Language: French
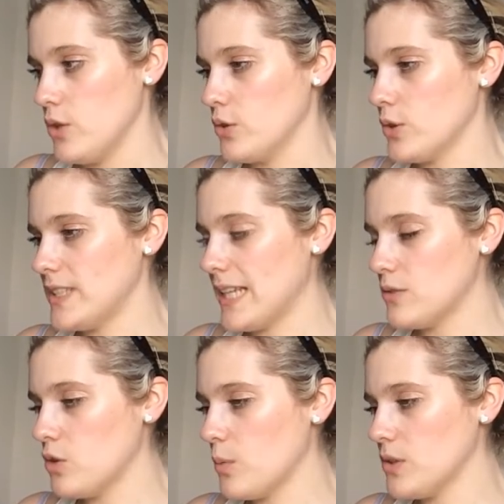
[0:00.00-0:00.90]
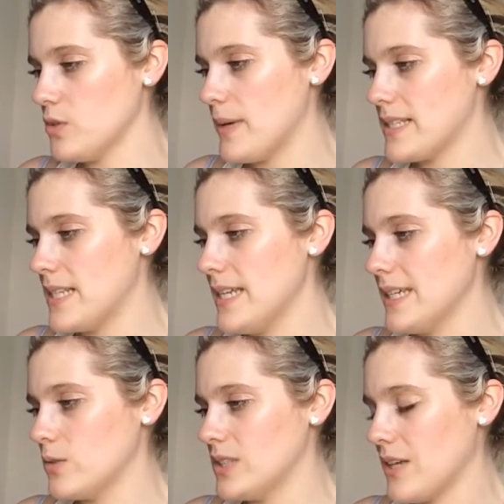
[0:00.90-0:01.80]
Une recette gourmande au
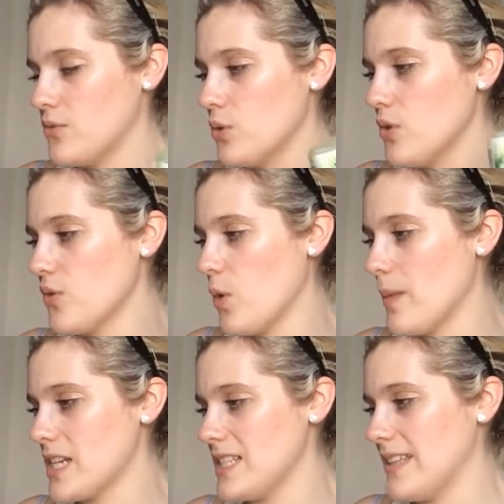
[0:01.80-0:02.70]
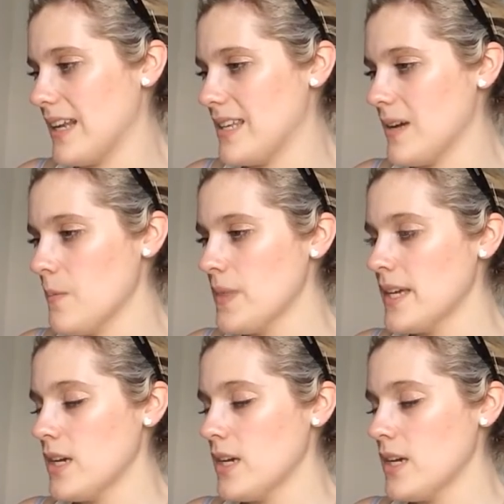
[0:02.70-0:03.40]
basilic et au savoureux fromage italien.